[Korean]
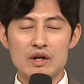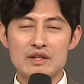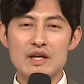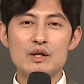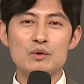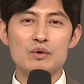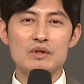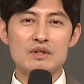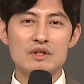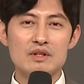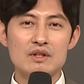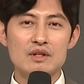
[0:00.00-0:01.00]
데리고
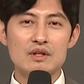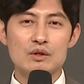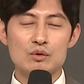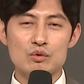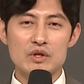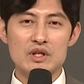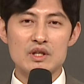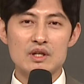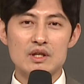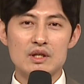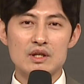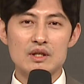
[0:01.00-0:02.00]
있는
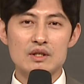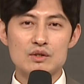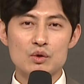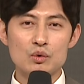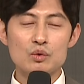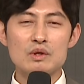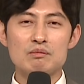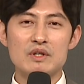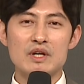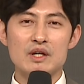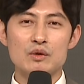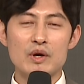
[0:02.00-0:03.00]
우리
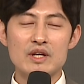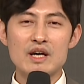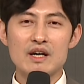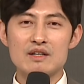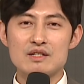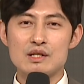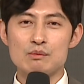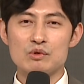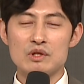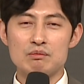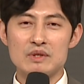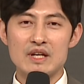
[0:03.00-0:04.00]
성도님들에게도 해당하는
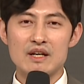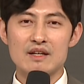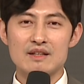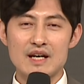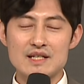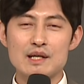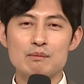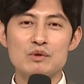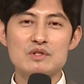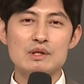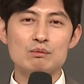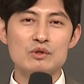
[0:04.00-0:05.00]
질문입니다. 다시
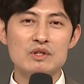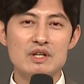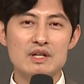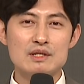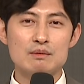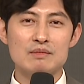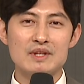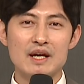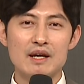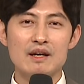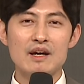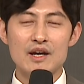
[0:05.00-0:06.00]
한번 질문 드리겠습니다.